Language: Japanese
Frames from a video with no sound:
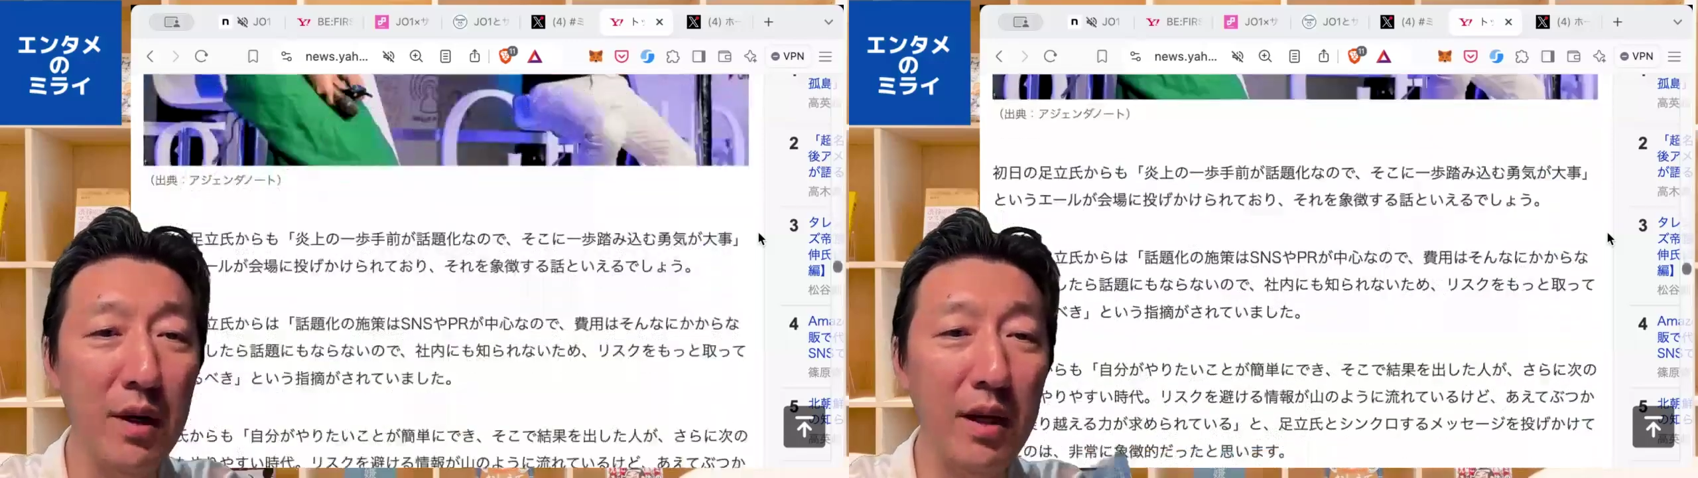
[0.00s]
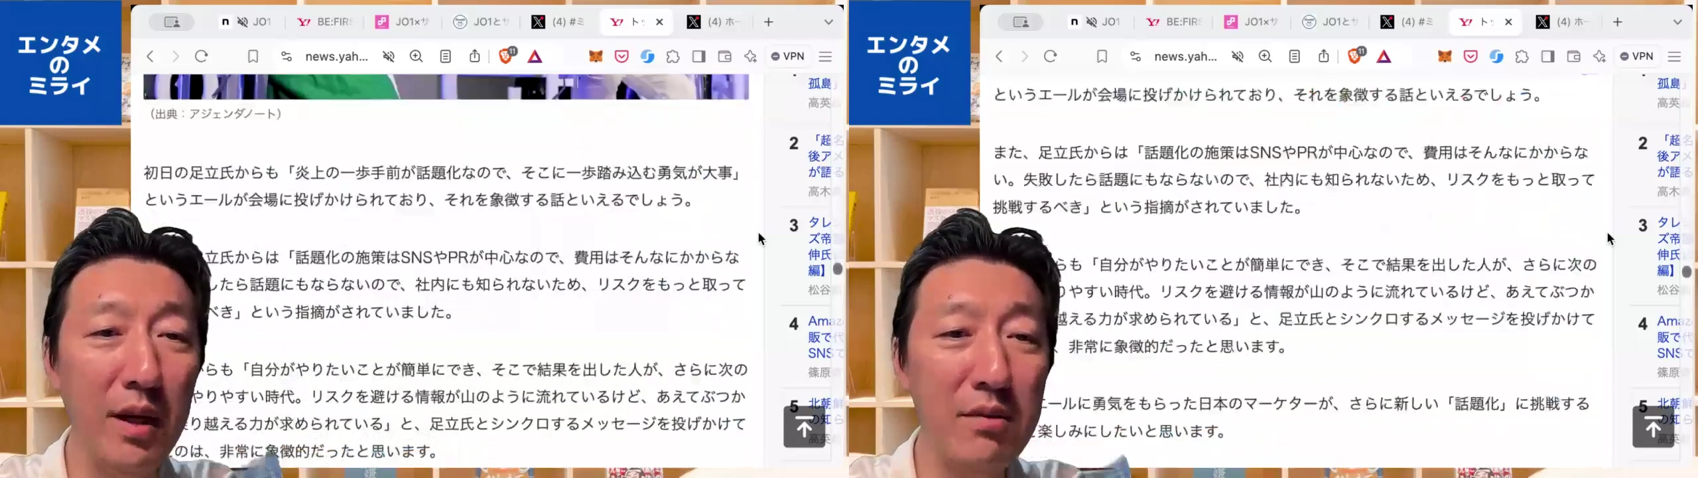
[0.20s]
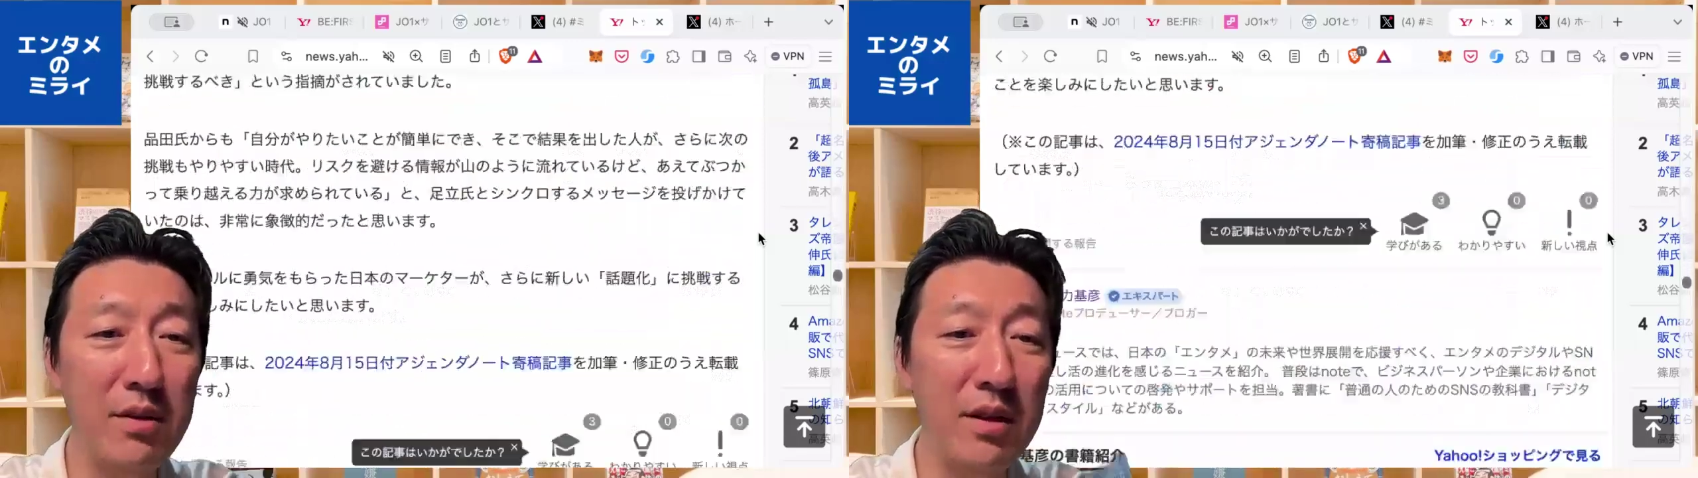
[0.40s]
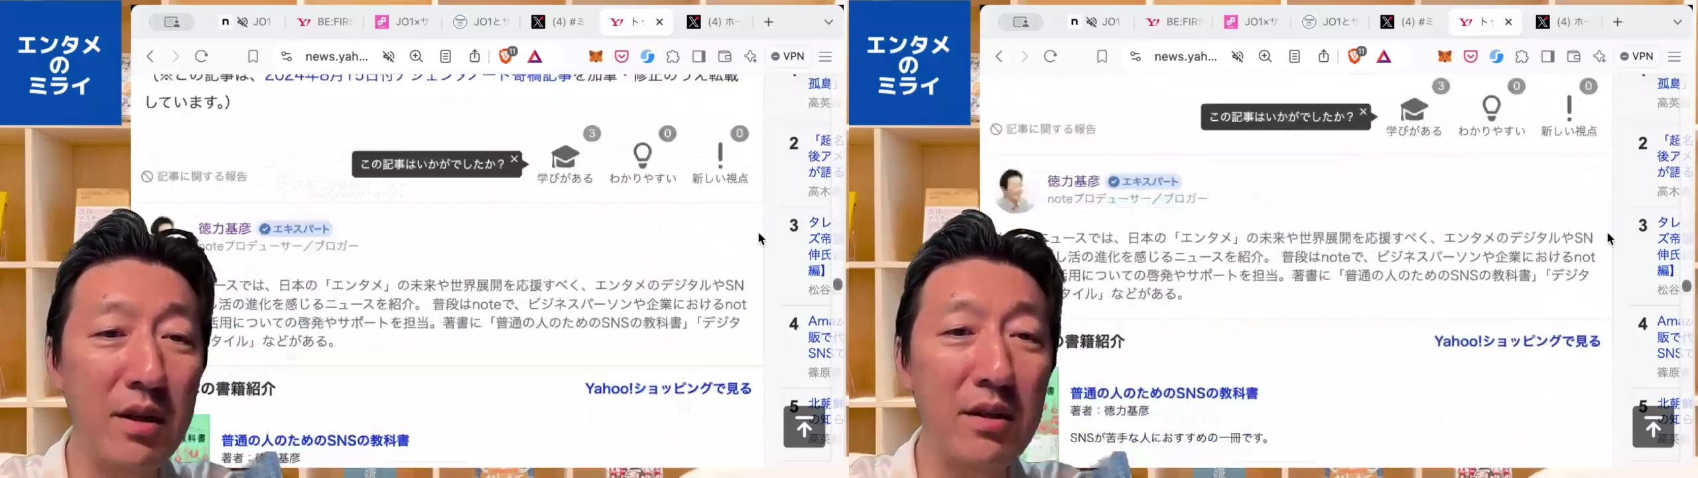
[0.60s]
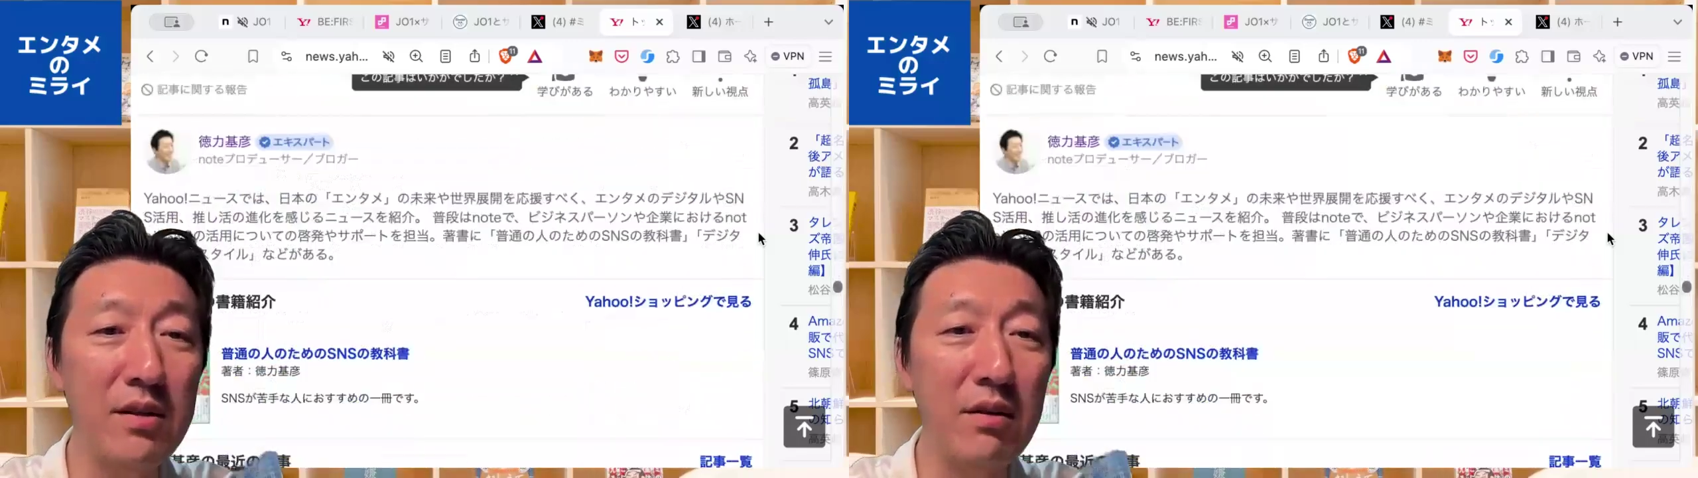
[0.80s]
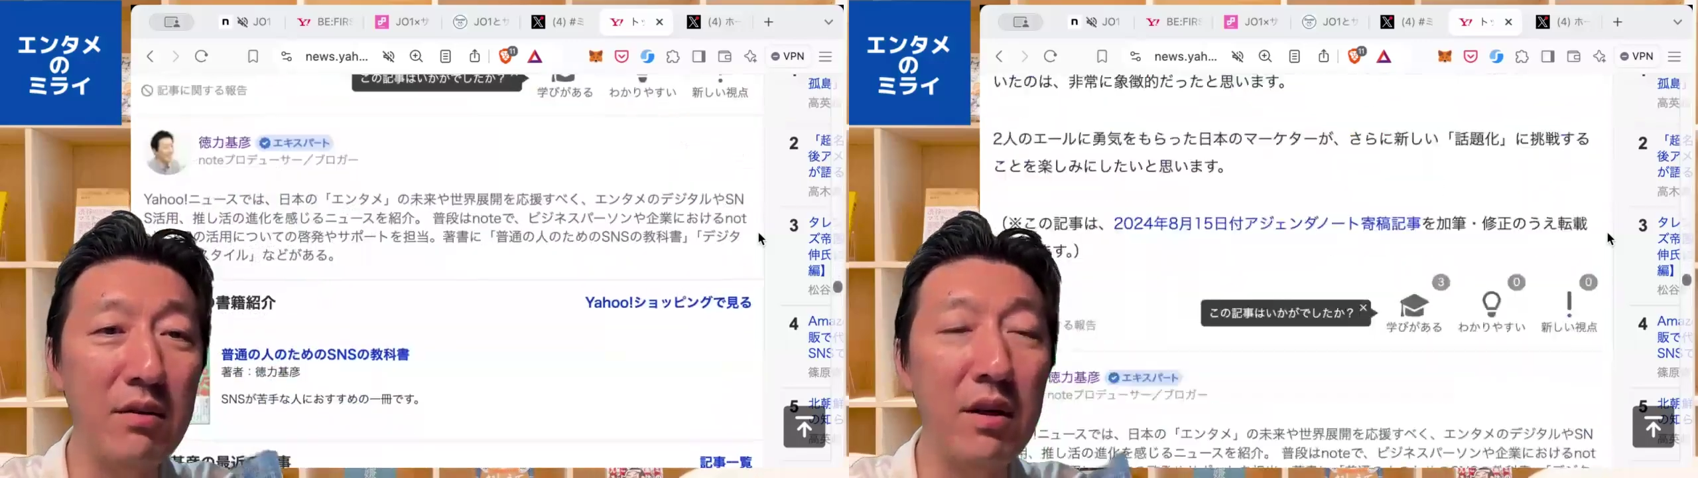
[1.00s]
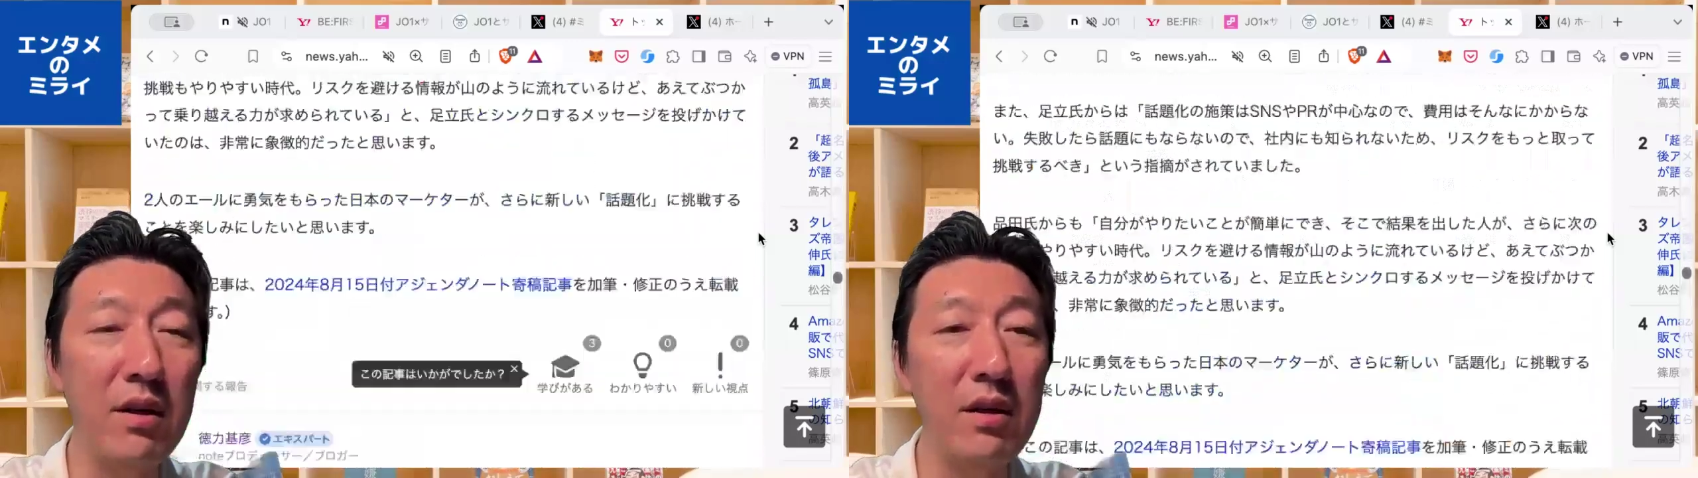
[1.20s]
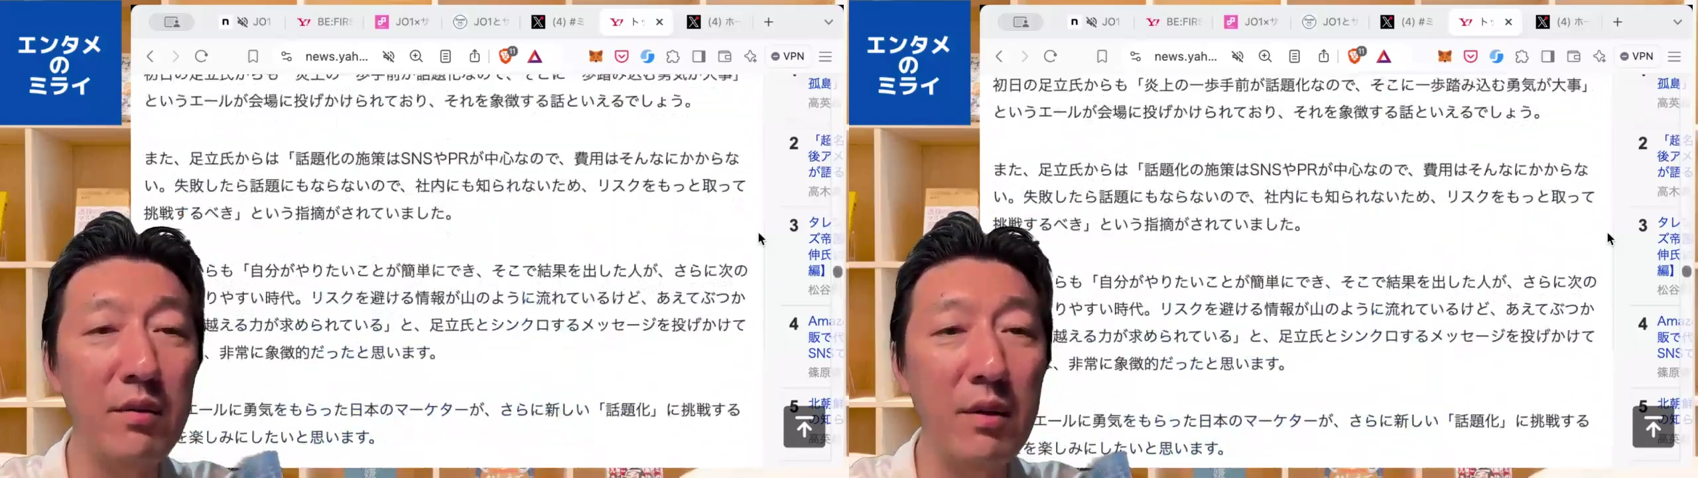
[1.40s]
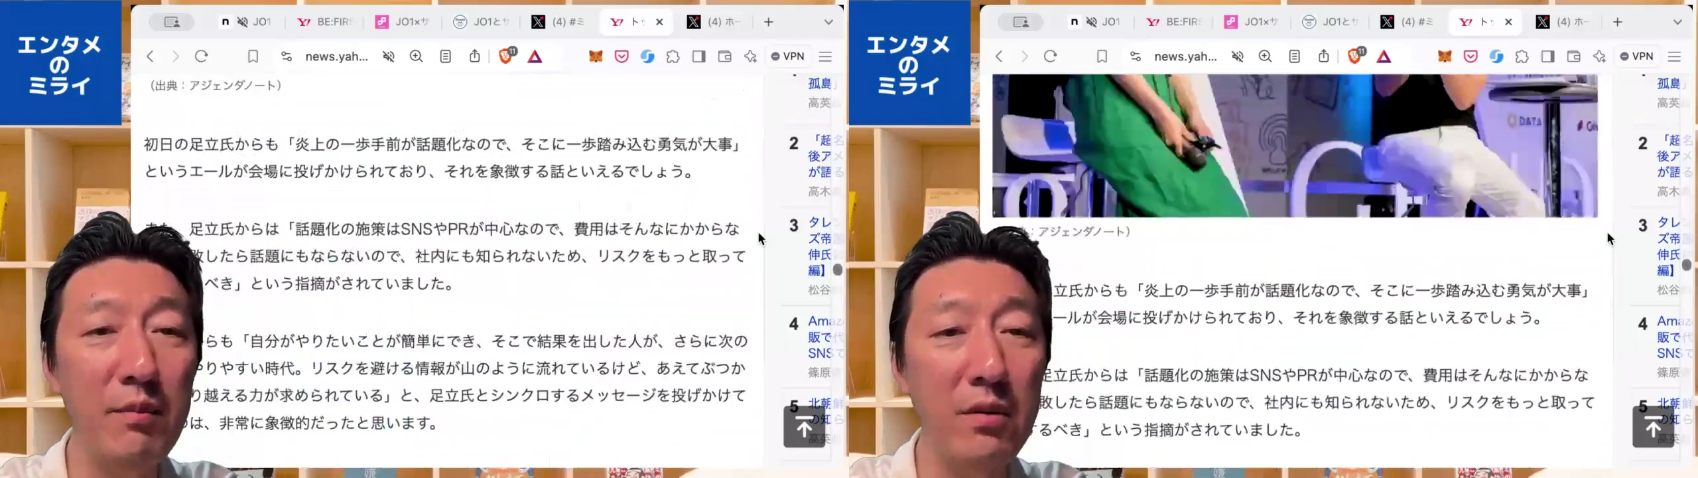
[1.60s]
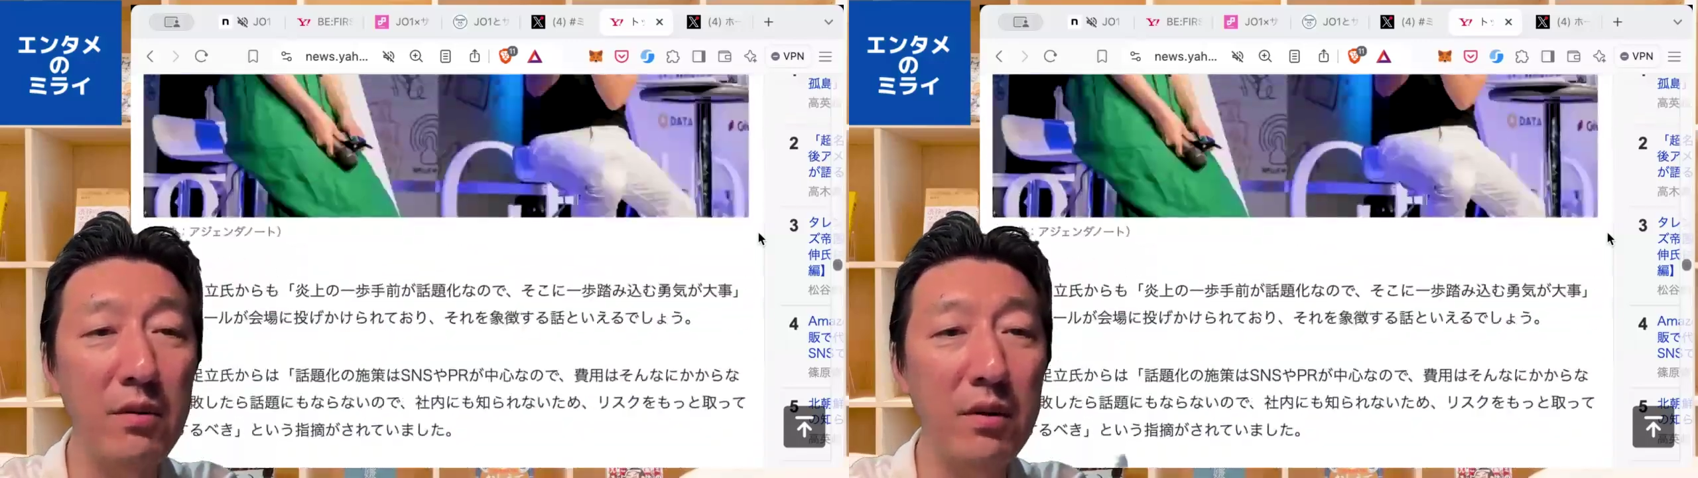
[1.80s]
は安しなんですけどね。でもやっ
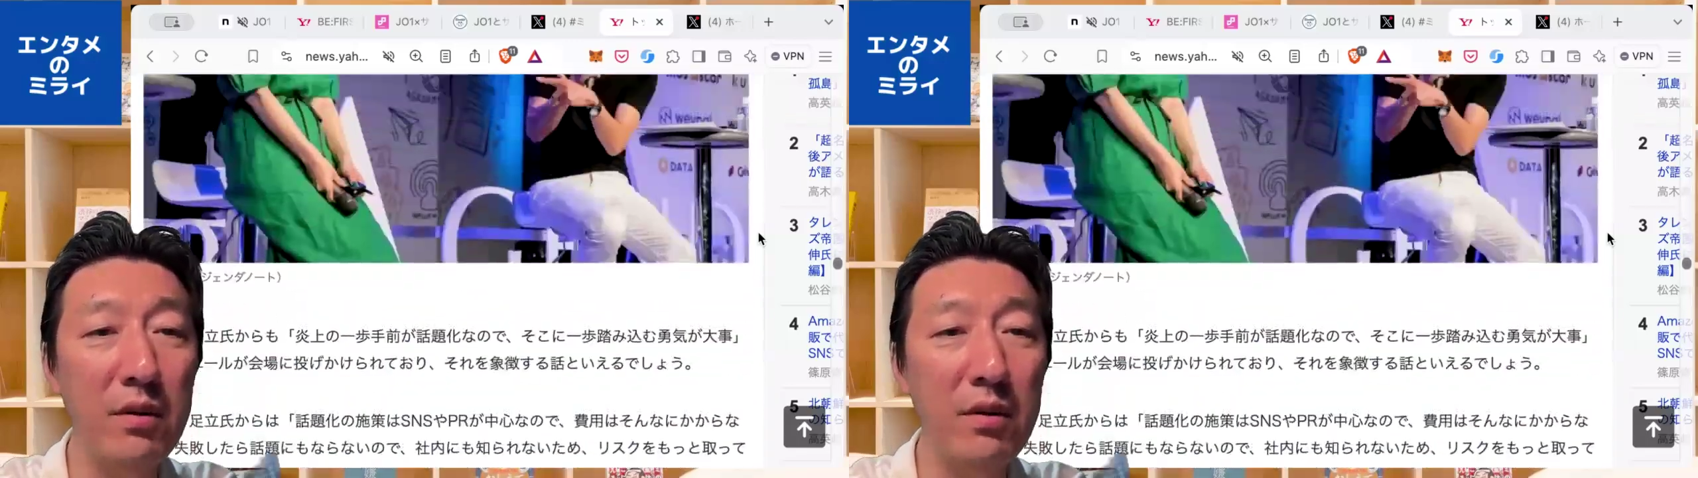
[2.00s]
ぱりこ